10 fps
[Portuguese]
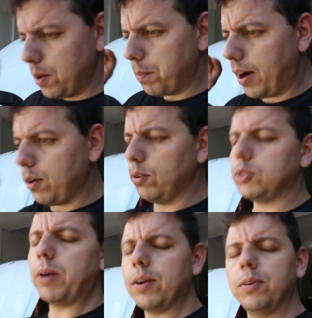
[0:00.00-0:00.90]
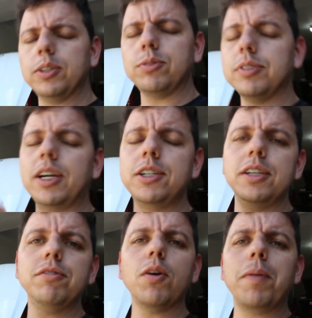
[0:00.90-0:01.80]
parou os barulhos, tudo
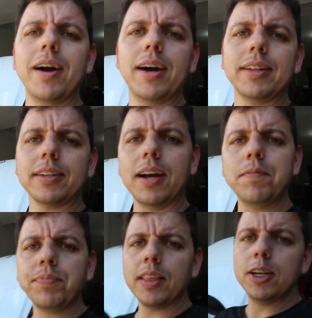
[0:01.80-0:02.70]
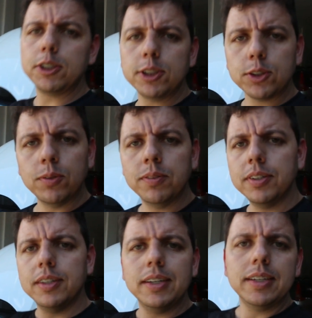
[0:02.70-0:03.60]
certinho, ficou bacana, tá? X1
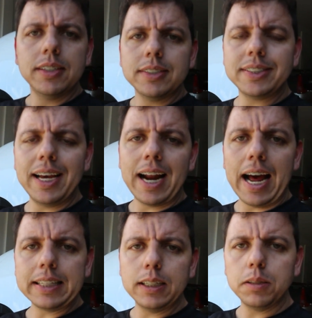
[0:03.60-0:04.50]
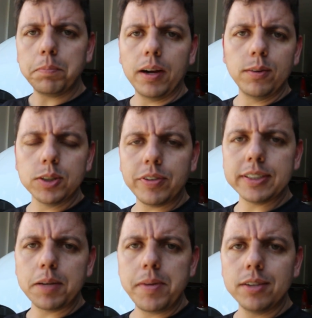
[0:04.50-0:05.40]
zerada, parou os
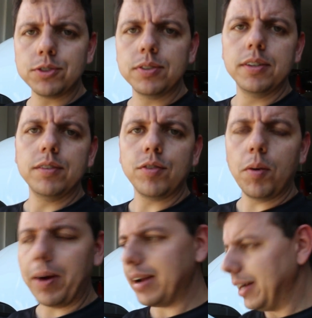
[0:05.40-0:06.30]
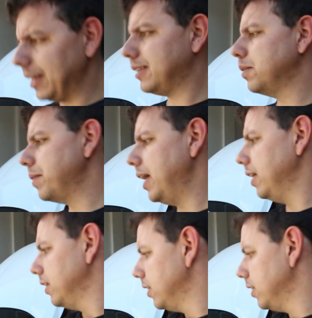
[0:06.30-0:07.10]
vazamentos, ficou bacana também.